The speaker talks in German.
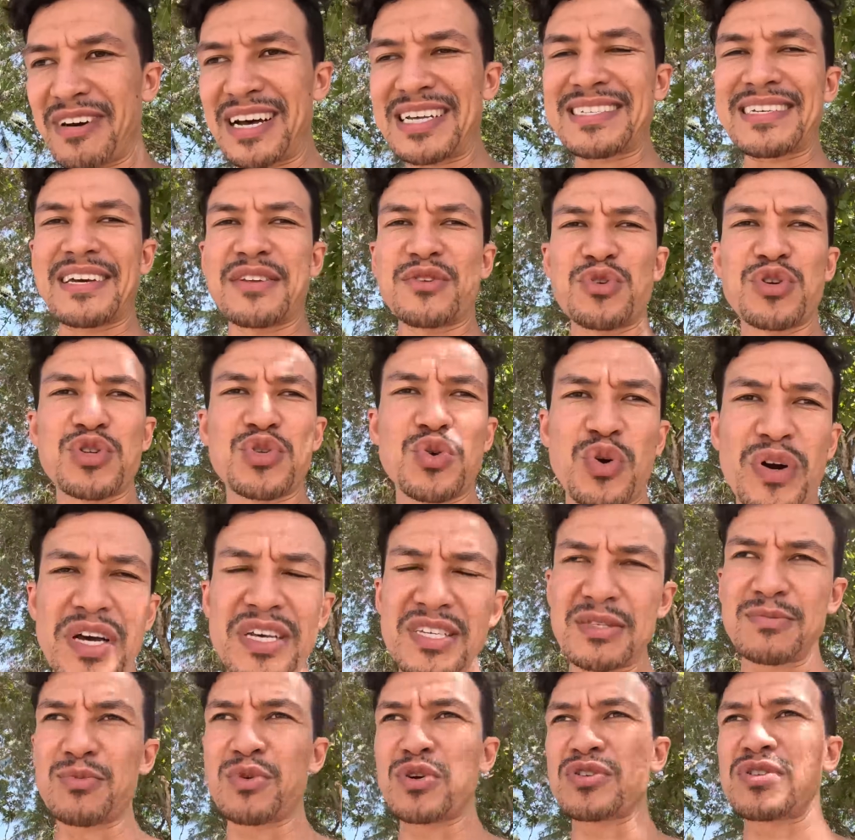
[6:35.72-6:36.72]
Man weiß ja, durch
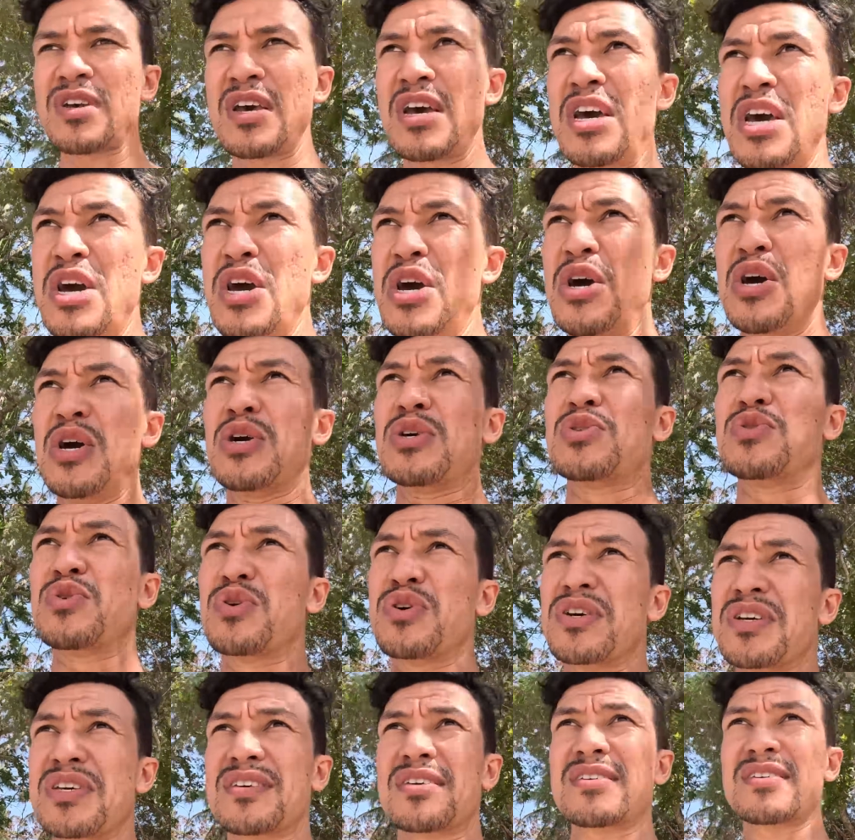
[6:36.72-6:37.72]
Tourismus,
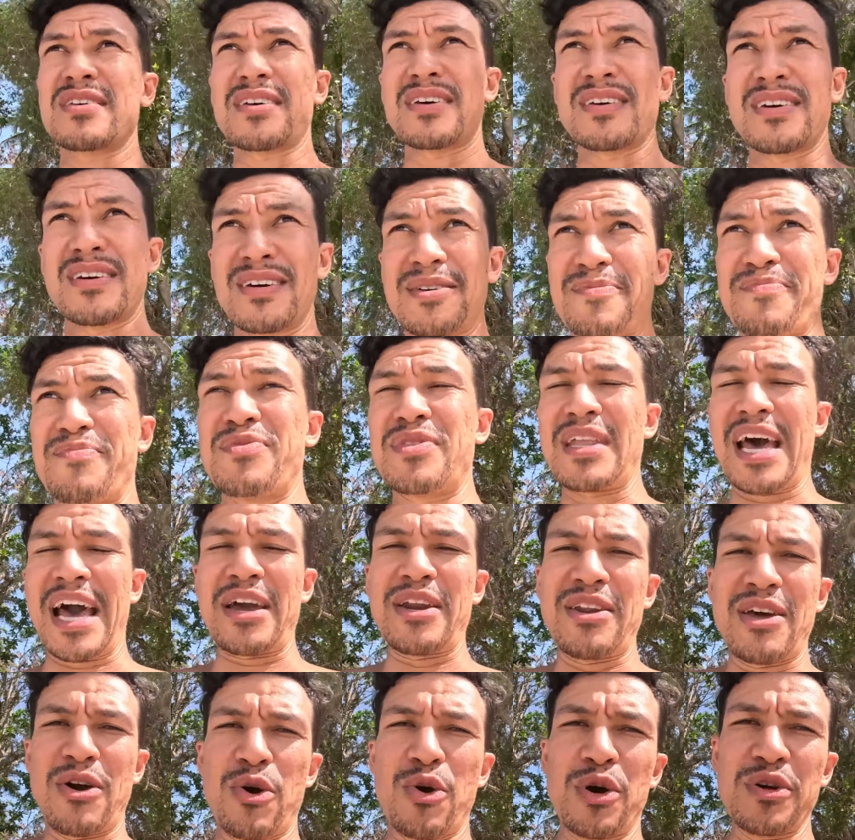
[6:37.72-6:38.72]
durch ähm,
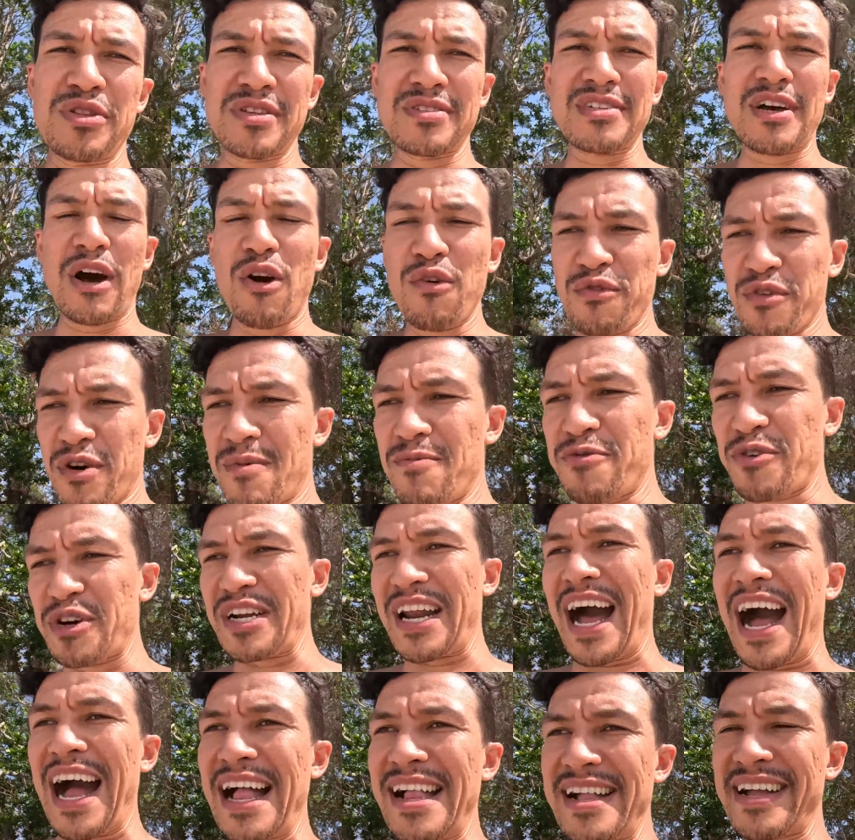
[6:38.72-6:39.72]
ein erhöhtes Aufkommen
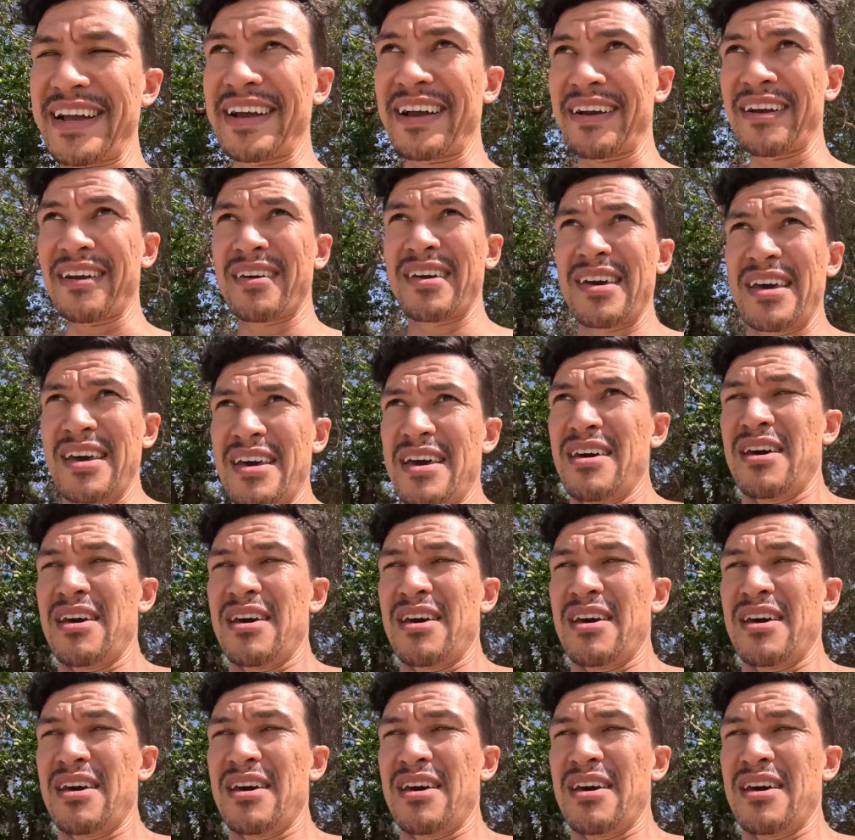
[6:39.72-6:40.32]
von Algen,